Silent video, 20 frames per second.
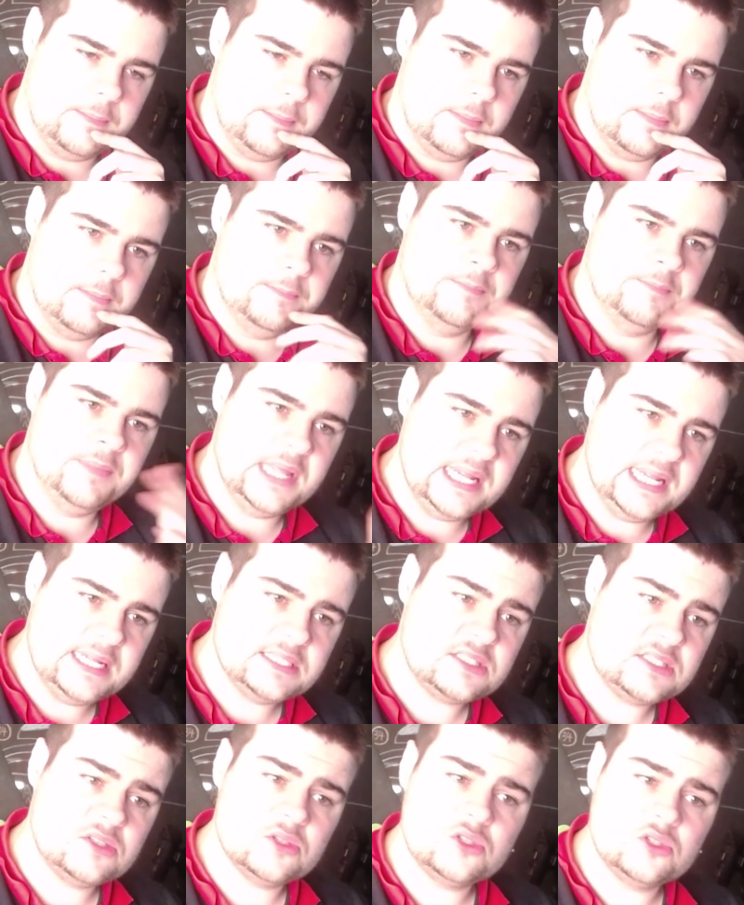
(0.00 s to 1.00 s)
Mais
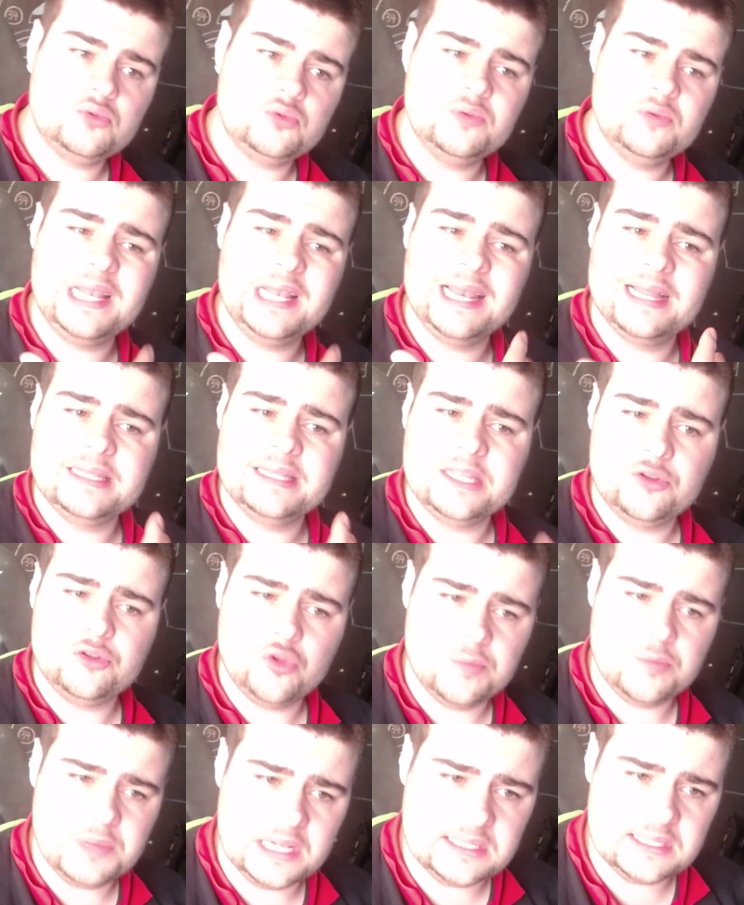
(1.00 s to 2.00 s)
s'ensuit l'année
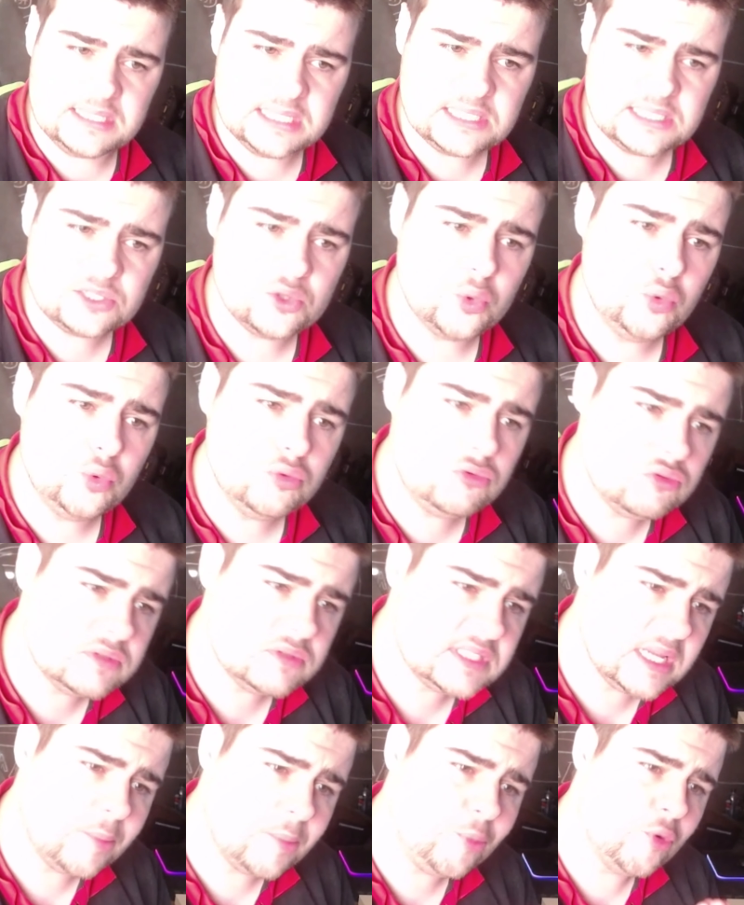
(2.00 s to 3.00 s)
2010 où tout
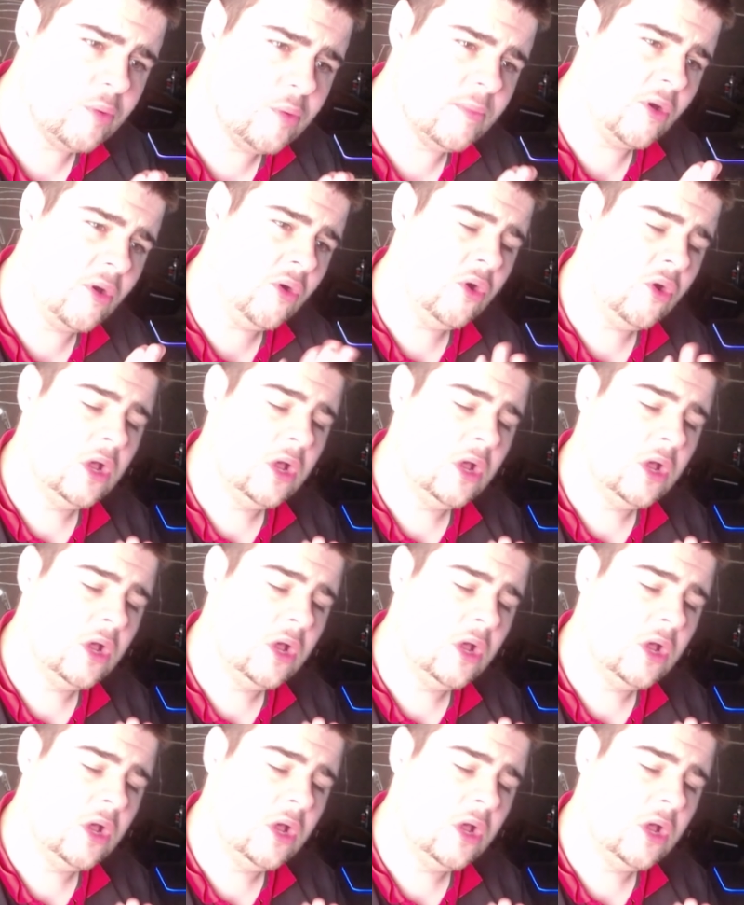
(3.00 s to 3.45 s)
simplement